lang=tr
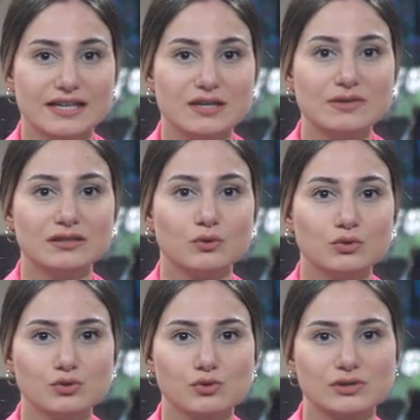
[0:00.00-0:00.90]

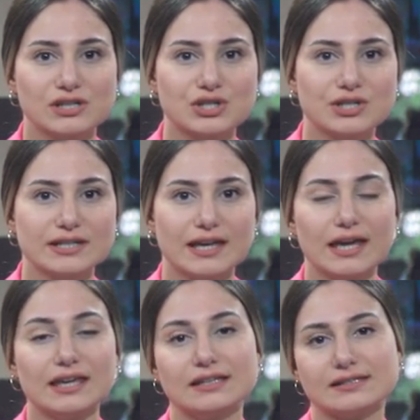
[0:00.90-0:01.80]
2900 kişilik
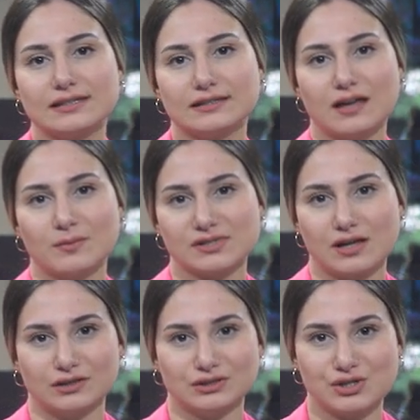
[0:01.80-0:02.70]
ek istihdam
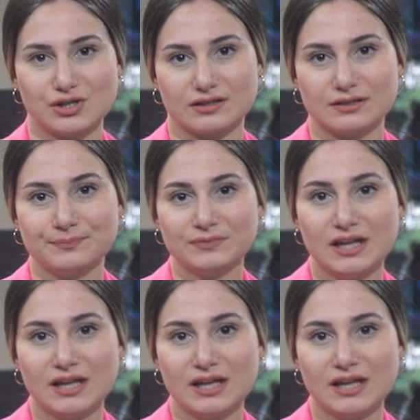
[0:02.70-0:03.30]
sağlayacak.